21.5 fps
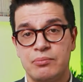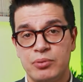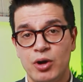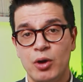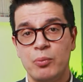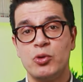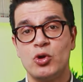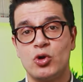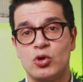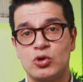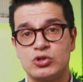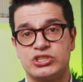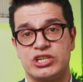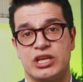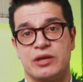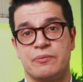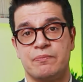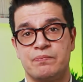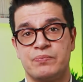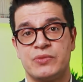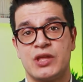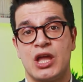Proprio così,
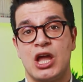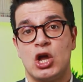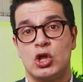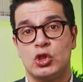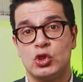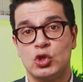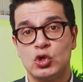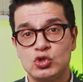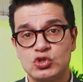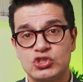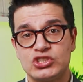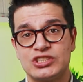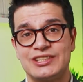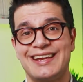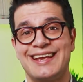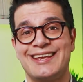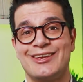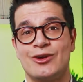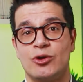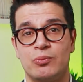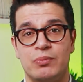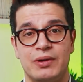non
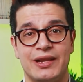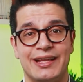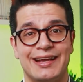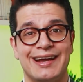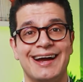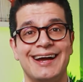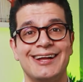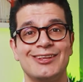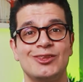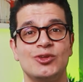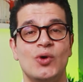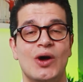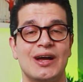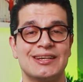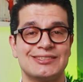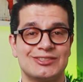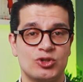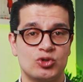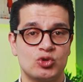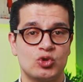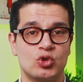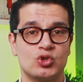sei obbligato a
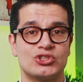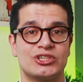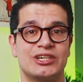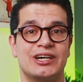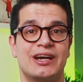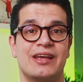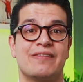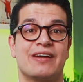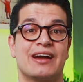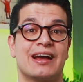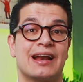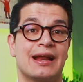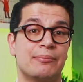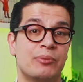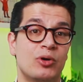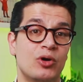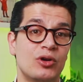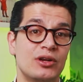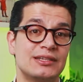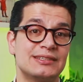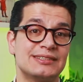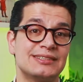sottoscrivere la
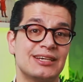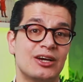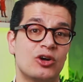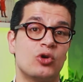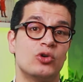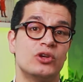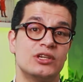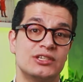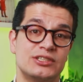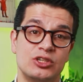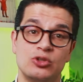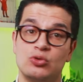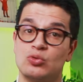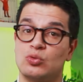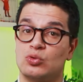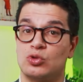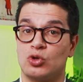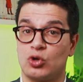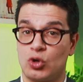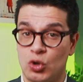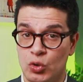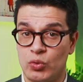polizza con
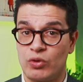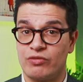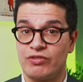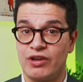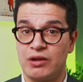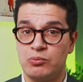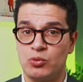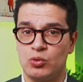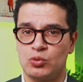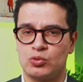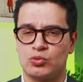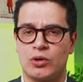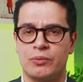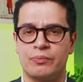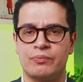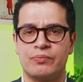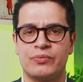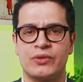l'istituto con cui fai il mutuo.